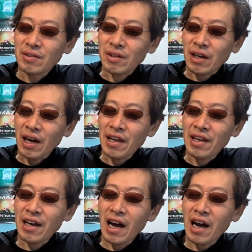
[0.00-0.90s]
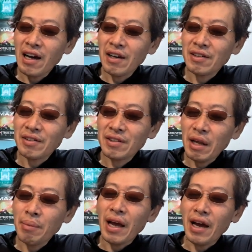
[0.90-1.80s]
なんか映画
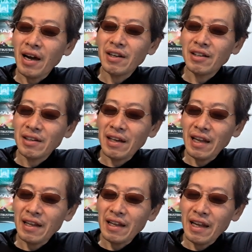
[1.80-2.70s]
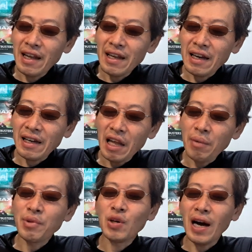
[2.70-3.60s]
レビュアで映画
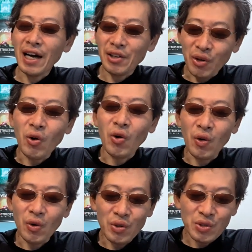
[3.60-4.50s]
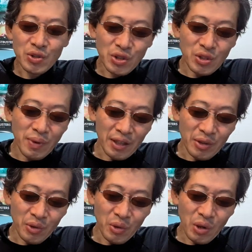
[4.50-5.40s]
レビュアーの YouTuber
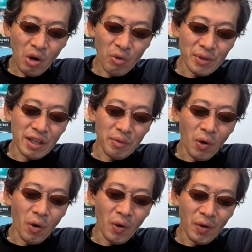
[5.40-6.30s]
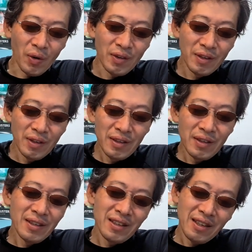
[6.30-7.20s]
の動画を見ても、
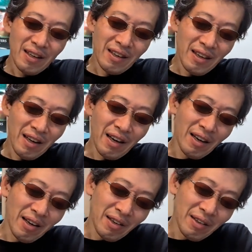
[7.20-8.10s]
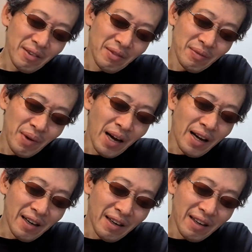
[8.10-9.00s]
あ
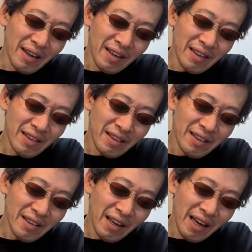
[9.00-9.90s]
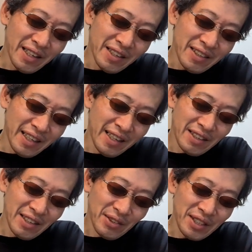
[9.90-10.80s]
まあ、ありきたり
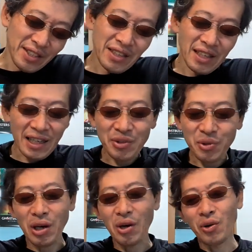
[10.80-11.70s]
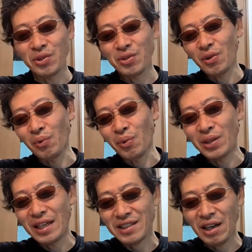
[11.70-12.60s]
な作品かなとか思
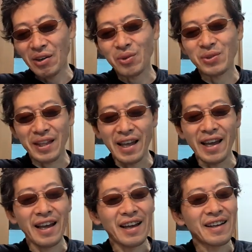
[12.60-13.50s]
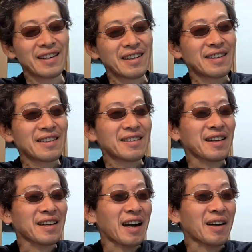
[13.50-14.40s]
うやつが多くて、
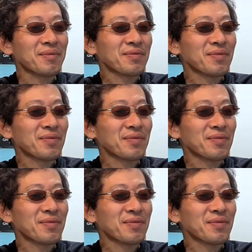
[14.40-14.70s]
なんか、